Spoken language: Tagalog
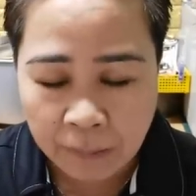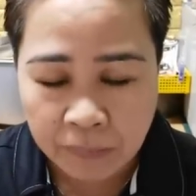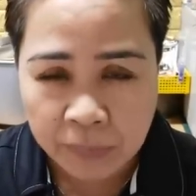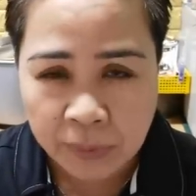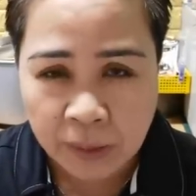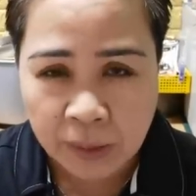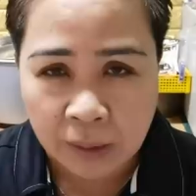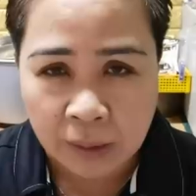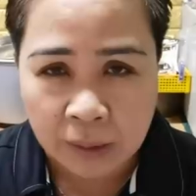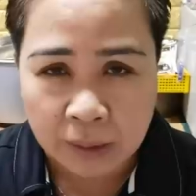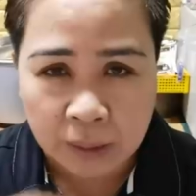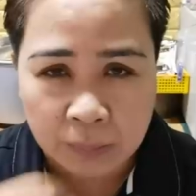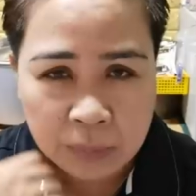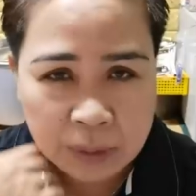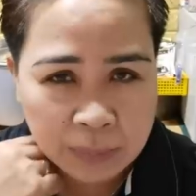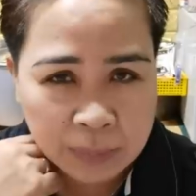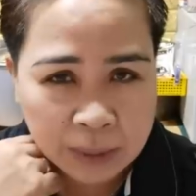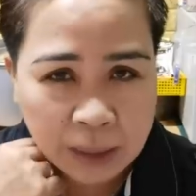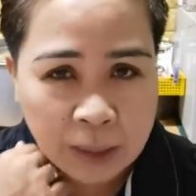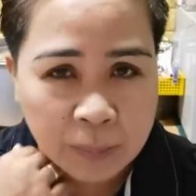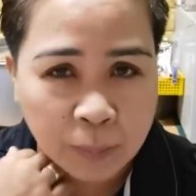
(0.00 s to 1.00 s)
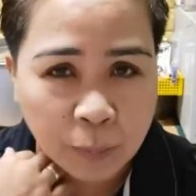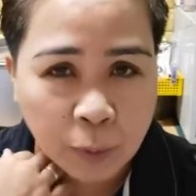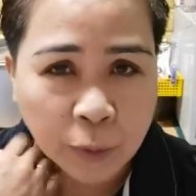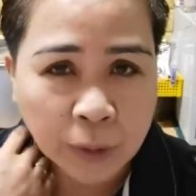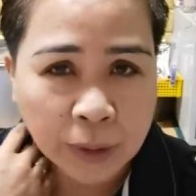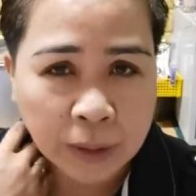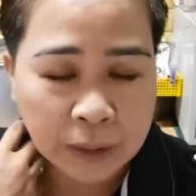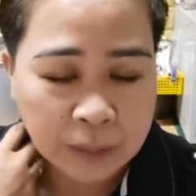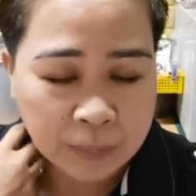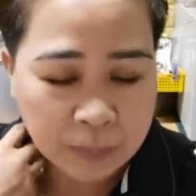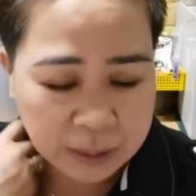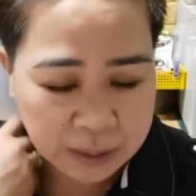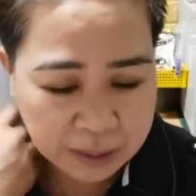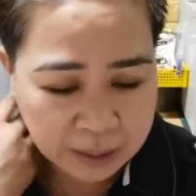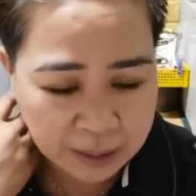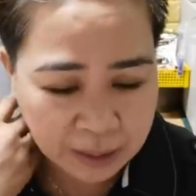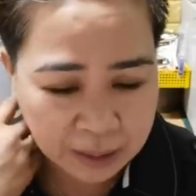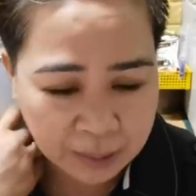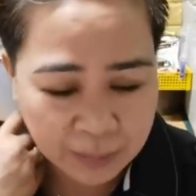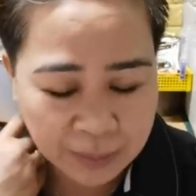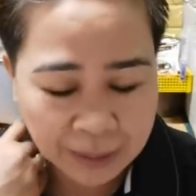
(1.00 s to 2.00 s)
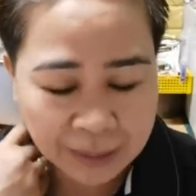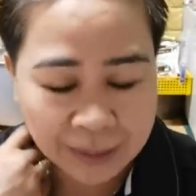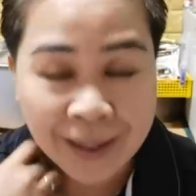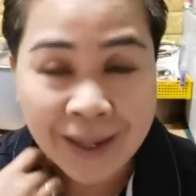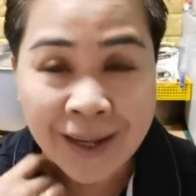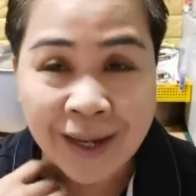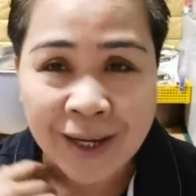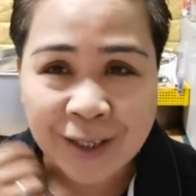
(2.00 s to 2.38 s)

uh, namimigay po ng libreng salamin.